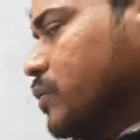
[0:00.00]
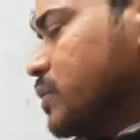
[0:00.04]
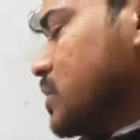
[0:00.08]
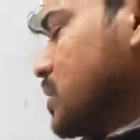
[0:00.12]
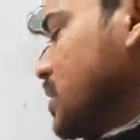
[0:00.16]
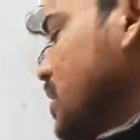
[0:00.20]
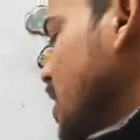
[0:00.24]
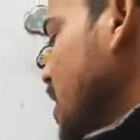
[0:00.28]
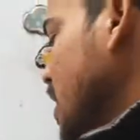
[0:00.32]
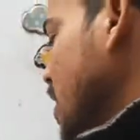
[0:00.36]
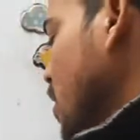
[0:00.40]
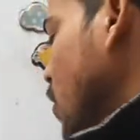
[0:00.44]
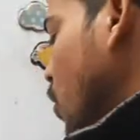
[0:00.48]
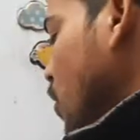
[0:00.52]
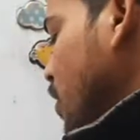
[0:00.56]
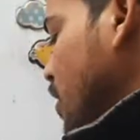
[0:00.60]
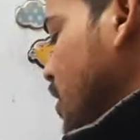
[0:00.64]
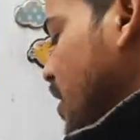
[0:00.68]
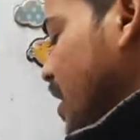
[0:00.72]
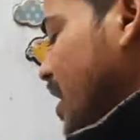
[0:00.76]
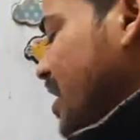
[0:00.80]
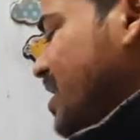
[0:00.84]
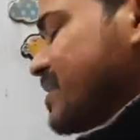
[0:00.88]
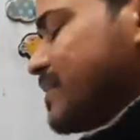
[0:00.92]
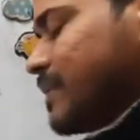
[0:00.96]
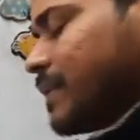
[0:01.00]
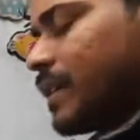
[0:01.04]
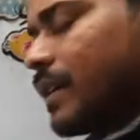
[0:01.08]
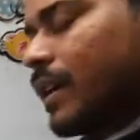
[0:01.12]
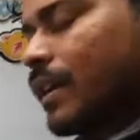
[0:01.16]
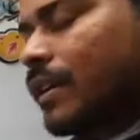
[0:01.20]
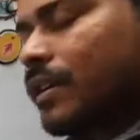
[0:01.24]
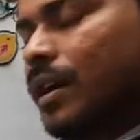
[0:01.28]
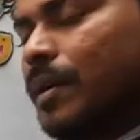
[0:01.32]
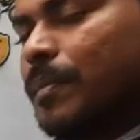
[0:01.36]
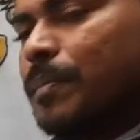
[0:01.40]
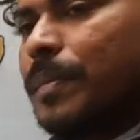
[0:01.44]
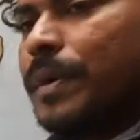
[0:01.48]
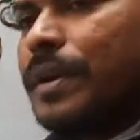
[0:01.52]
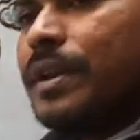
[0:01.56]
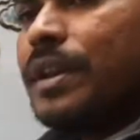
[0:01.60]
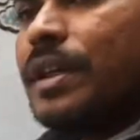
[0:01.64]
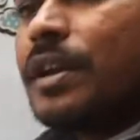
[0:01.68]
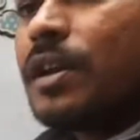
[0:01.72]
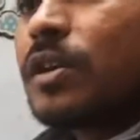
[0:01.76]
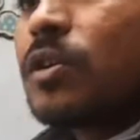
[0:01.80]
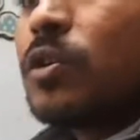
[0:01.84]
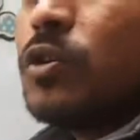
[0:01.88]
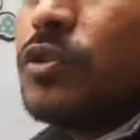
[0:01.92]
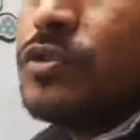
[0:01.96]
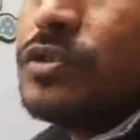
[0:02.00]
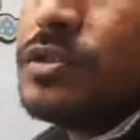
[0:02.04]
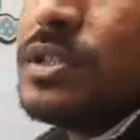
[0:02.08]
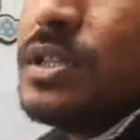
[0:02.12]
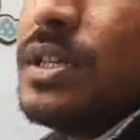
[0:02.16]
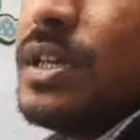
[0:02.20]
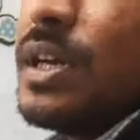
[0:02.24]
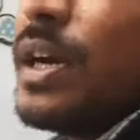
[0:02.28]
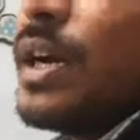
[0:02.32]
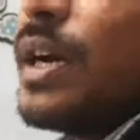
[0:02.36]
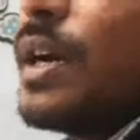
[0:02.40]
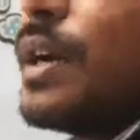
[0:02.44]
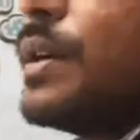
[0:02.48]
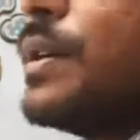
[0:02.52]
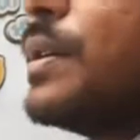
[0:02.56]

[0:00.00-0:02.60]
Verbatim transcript: सी है और ट्रांसफरर कंपनी कौन सी है